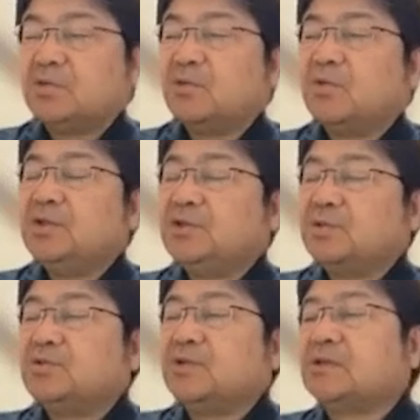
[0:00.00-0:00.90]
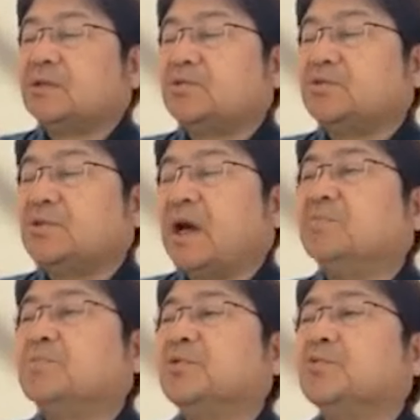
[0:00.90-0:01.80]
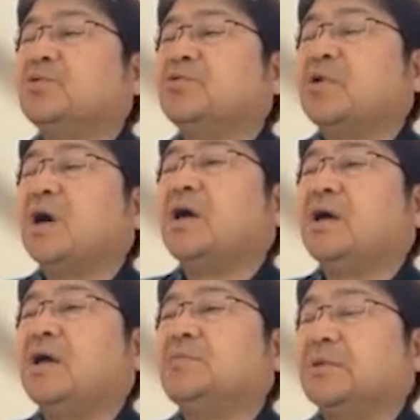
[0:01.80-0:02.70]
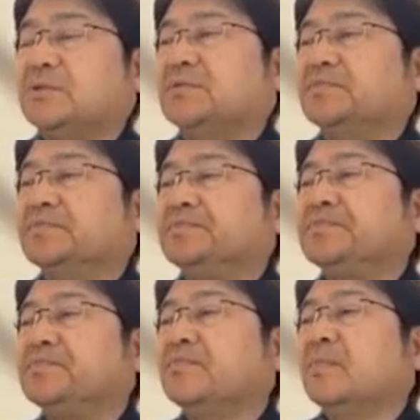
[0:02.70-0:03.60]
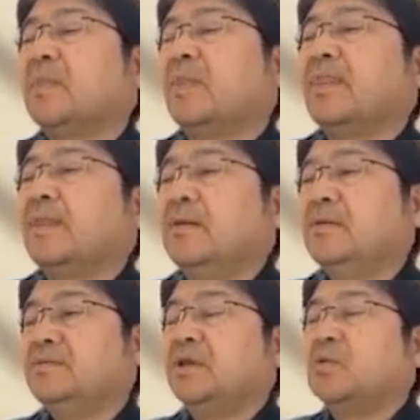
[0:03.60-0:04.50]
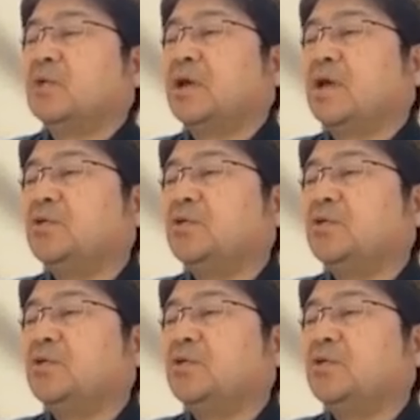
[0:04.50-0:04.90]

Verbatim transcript: で、その一つのやり方として反復法というのがあります。で、こ